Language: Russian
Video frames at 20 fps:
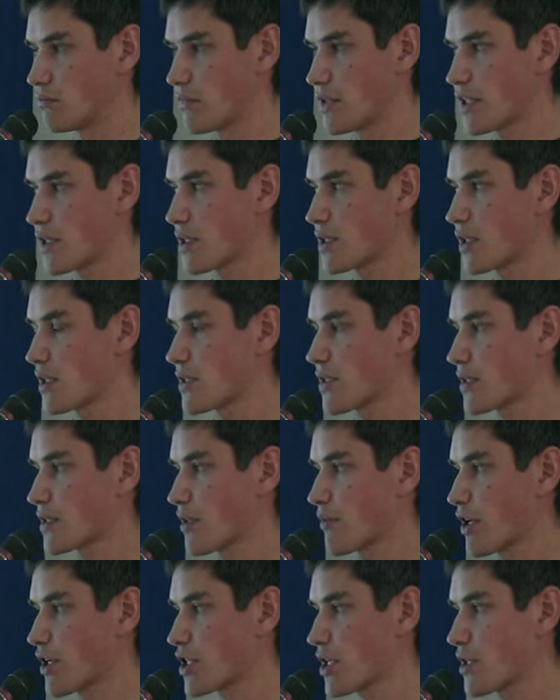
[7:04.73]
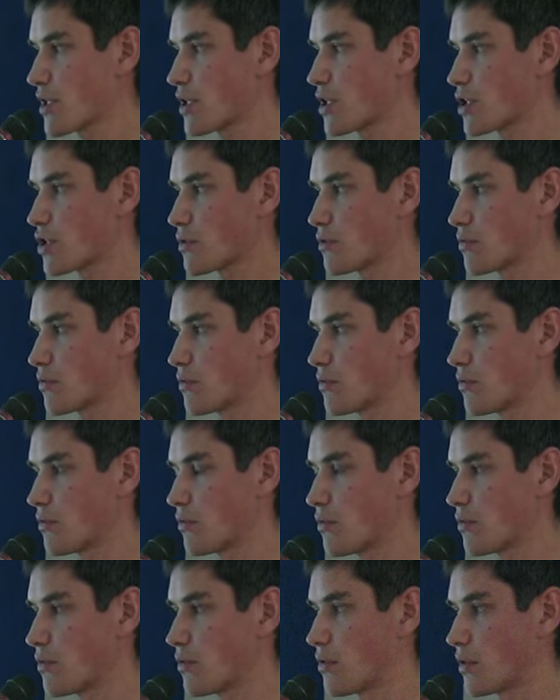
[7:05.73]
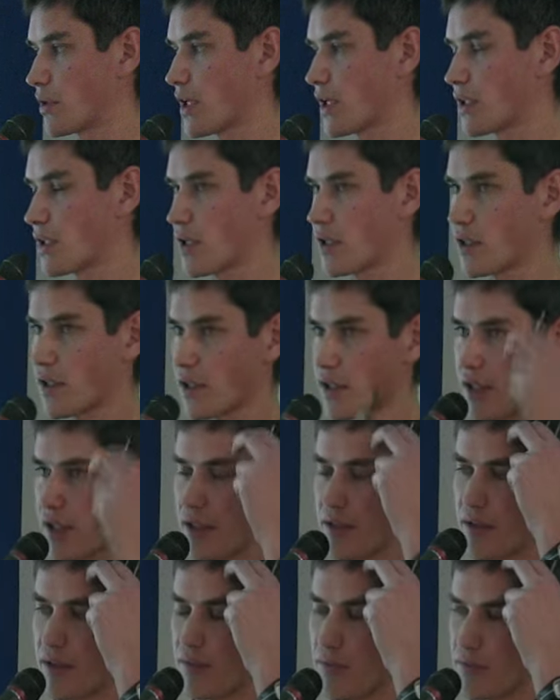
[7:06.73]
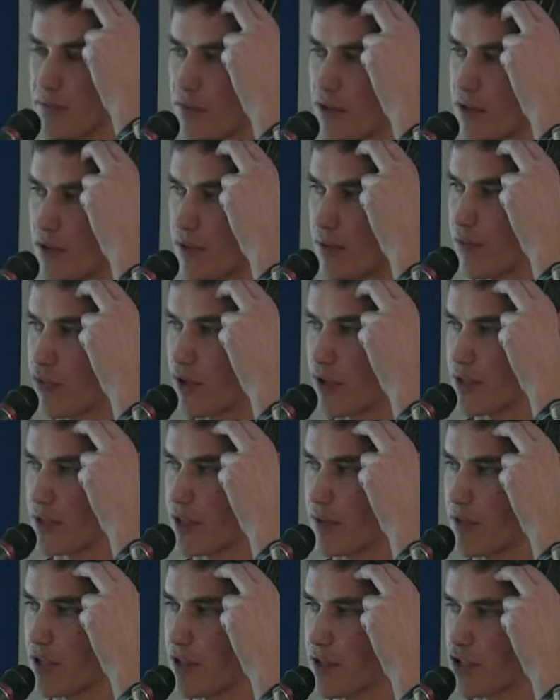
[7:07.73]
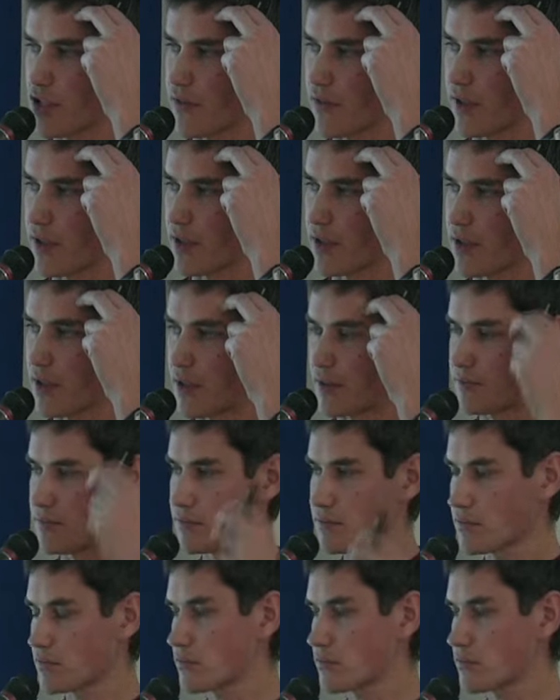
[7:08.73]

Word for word: мы исходили из тех соображений, что э, ядра от Рахата э, более стабильны, чем ванильные,